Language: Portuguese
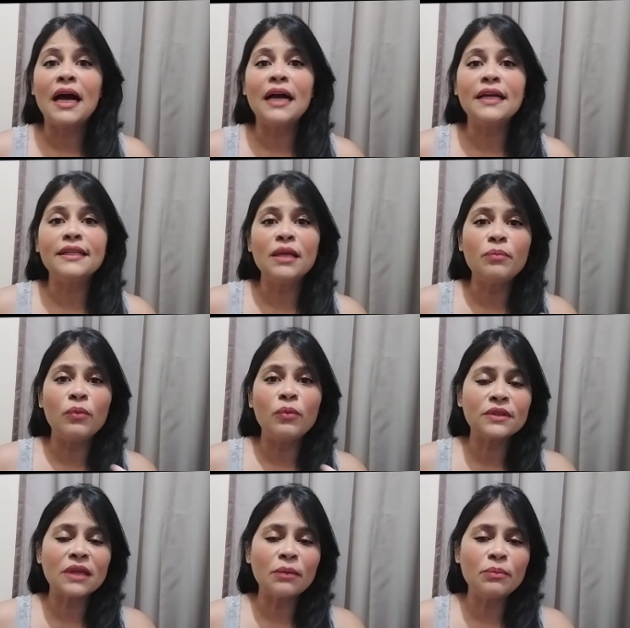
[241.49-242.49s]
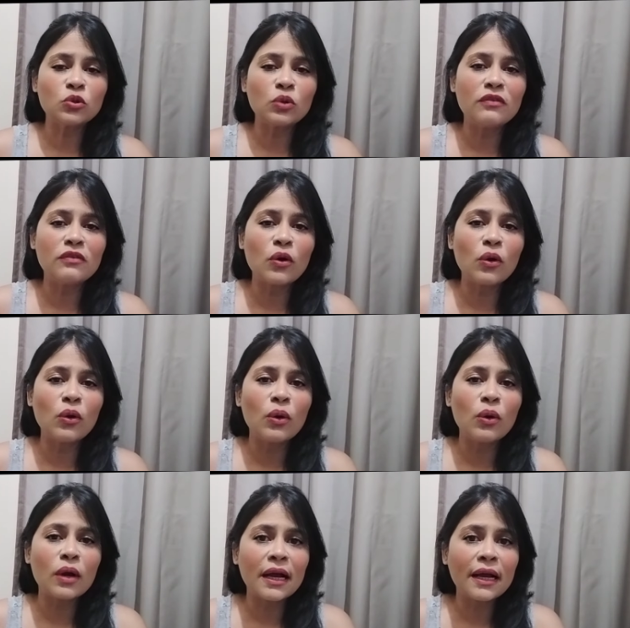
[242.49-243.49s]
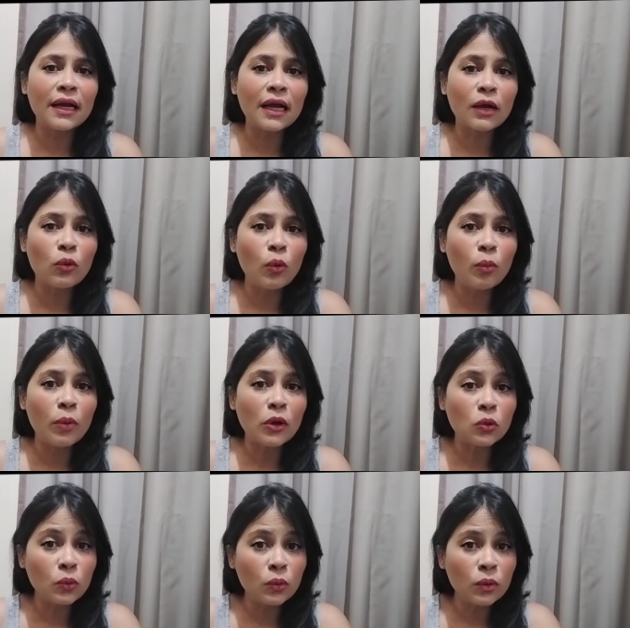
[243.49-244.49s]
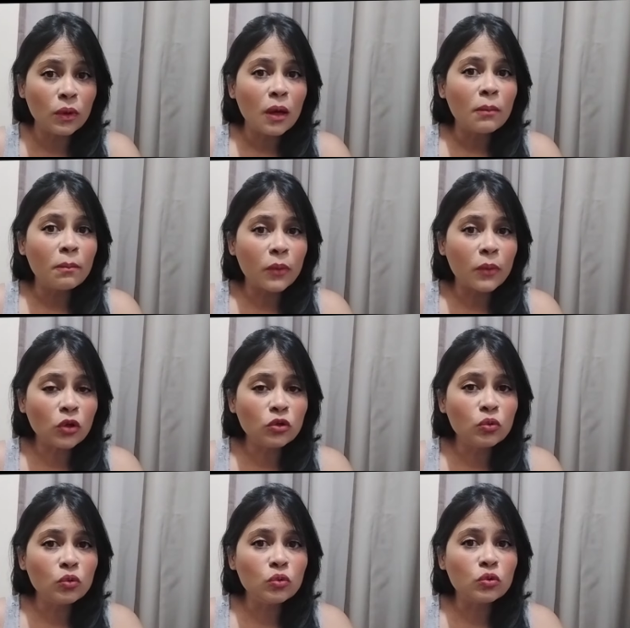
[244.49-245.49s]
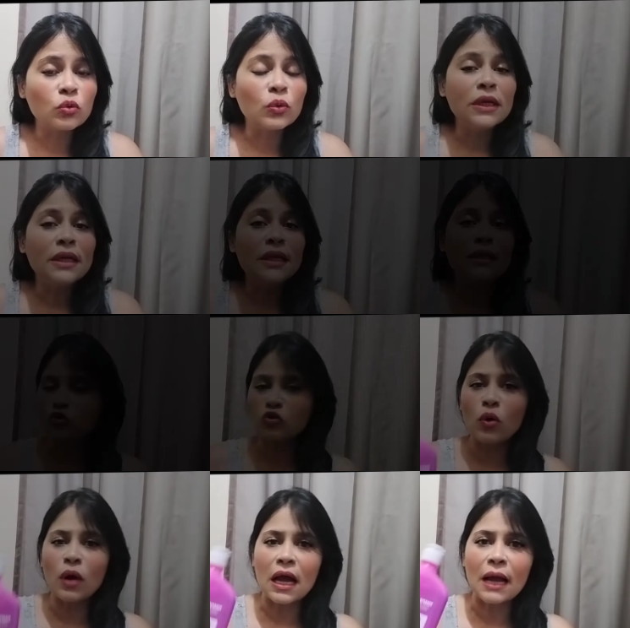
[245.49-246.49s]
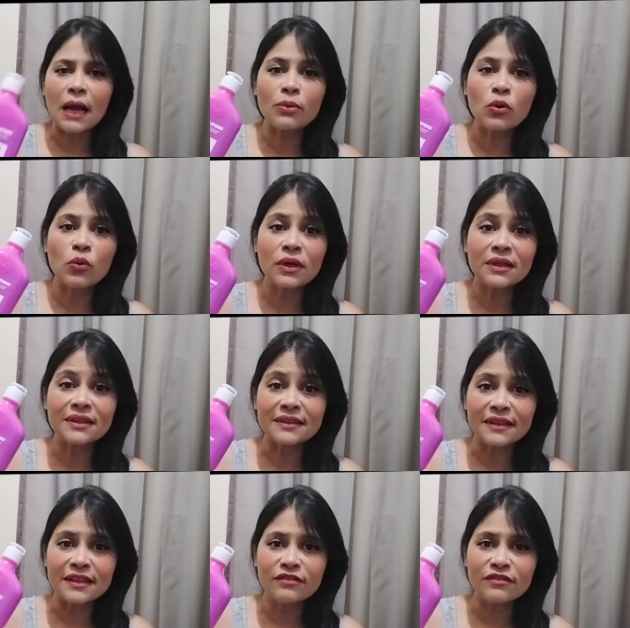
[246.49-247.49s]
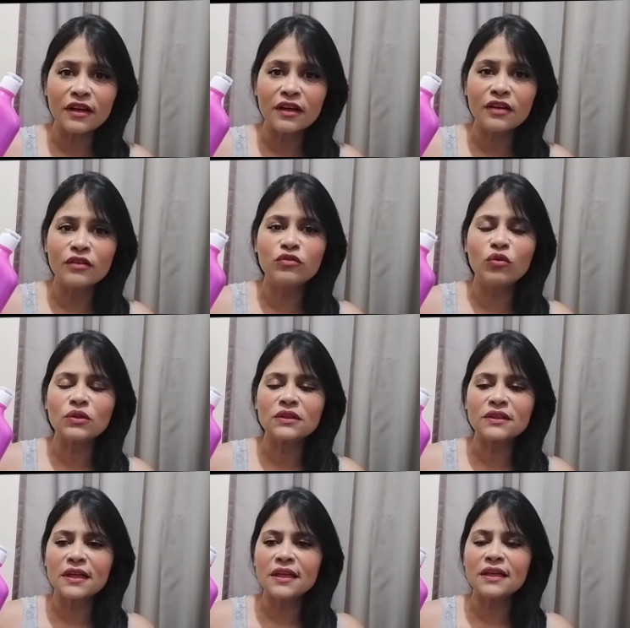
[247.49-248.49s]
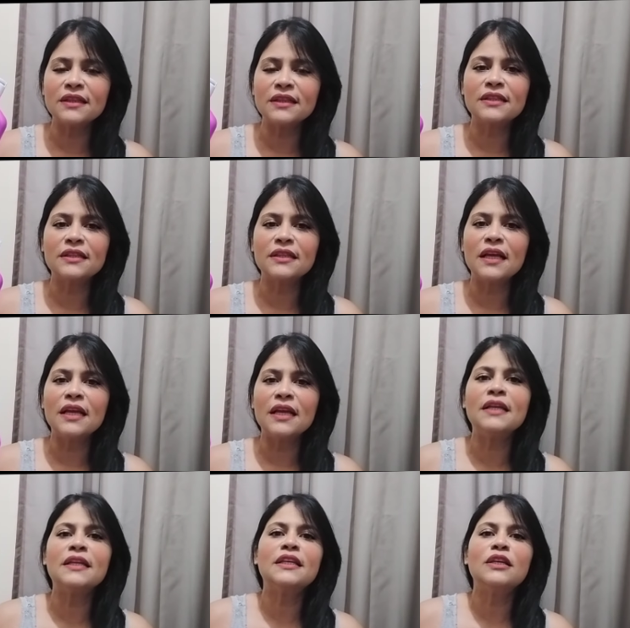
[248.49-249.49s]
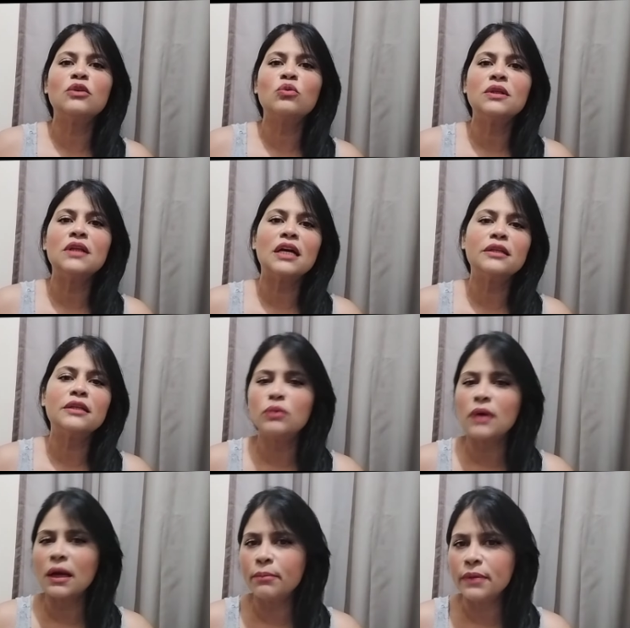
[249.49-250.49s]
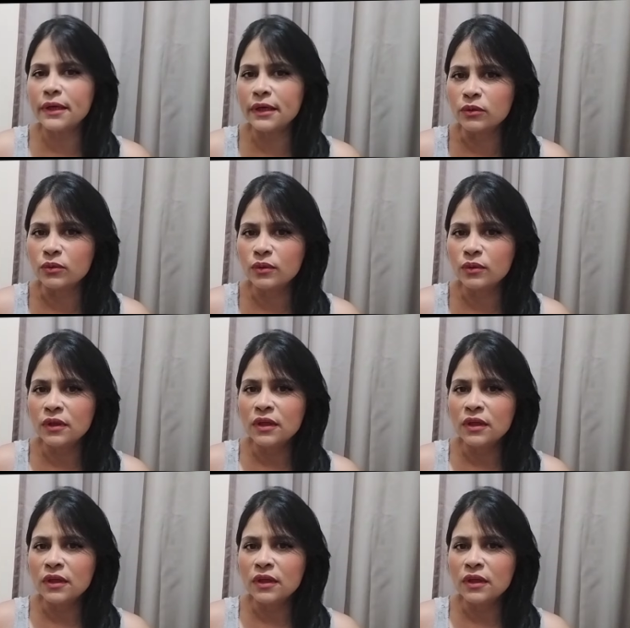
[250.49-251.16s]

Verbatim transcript: Aí depois a pessoa vai colocar a culpa no produto. Usou a progressiva, você tem que cuidar do cabelo.